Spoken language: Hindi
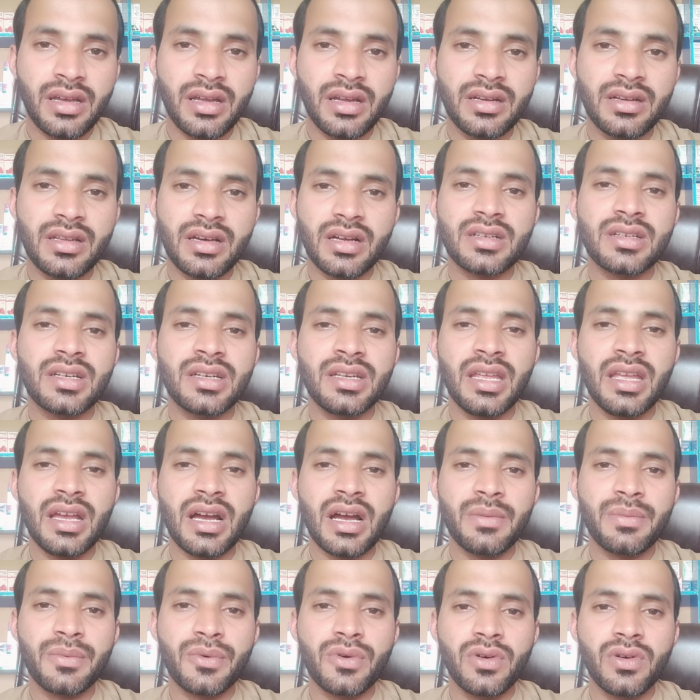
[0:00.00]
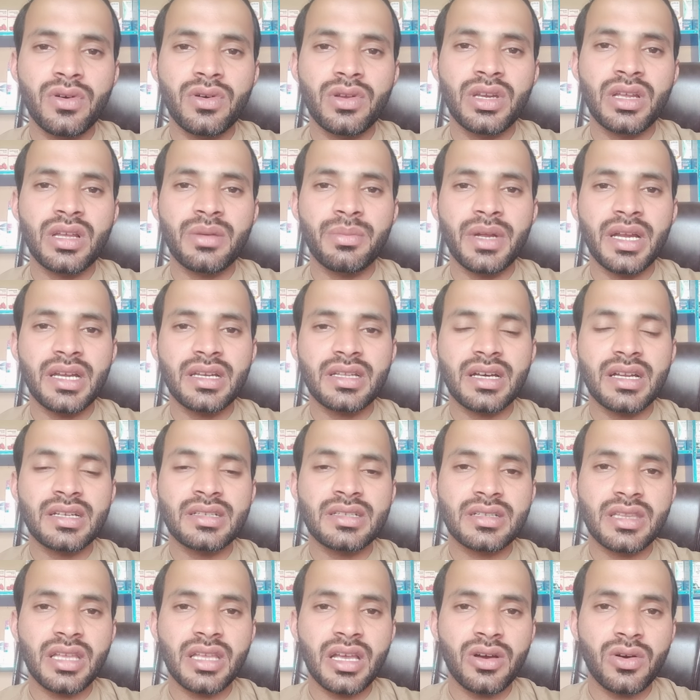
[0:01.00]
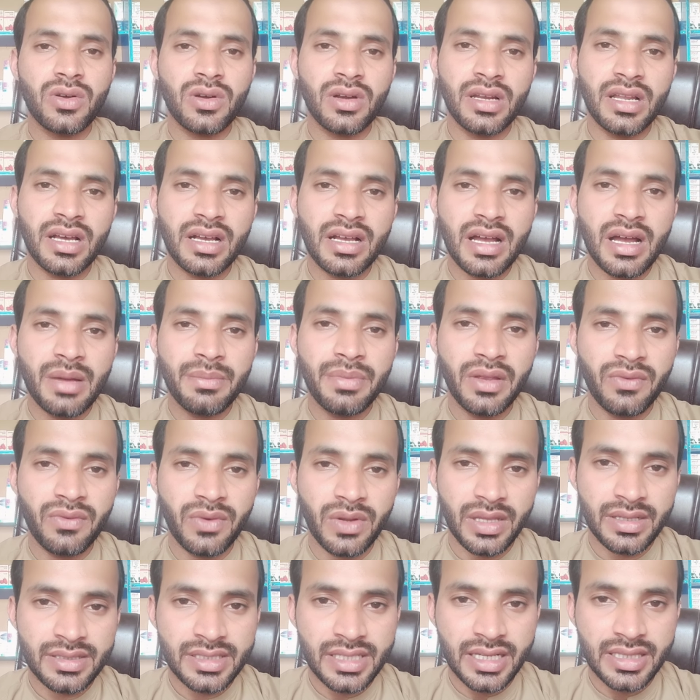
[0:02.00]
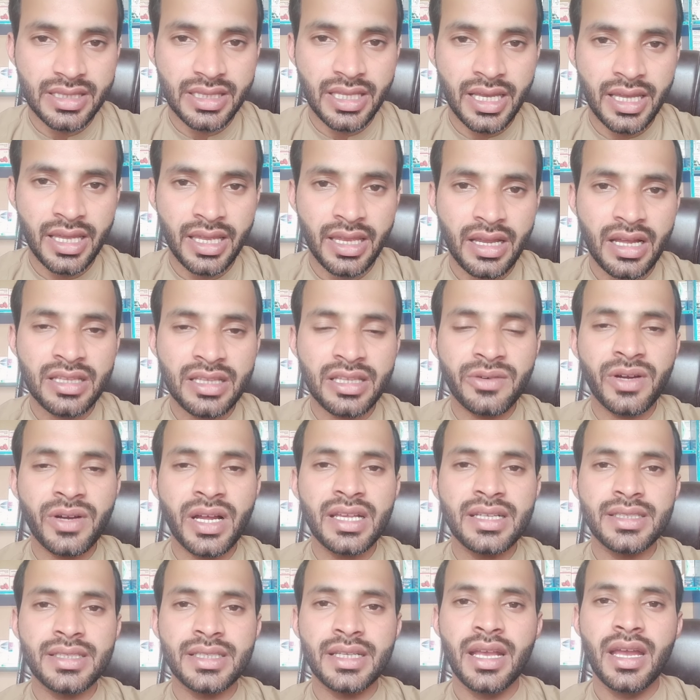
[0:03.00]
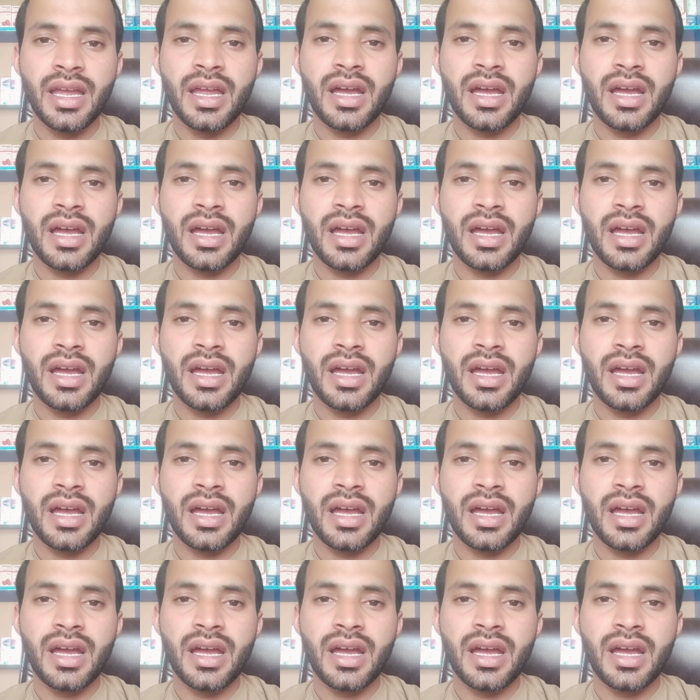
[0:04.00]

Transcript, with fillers: डॉक्टर ही आपको रिकमेंड कर सकता है और लगा भी वही सकता है अदरवाइज़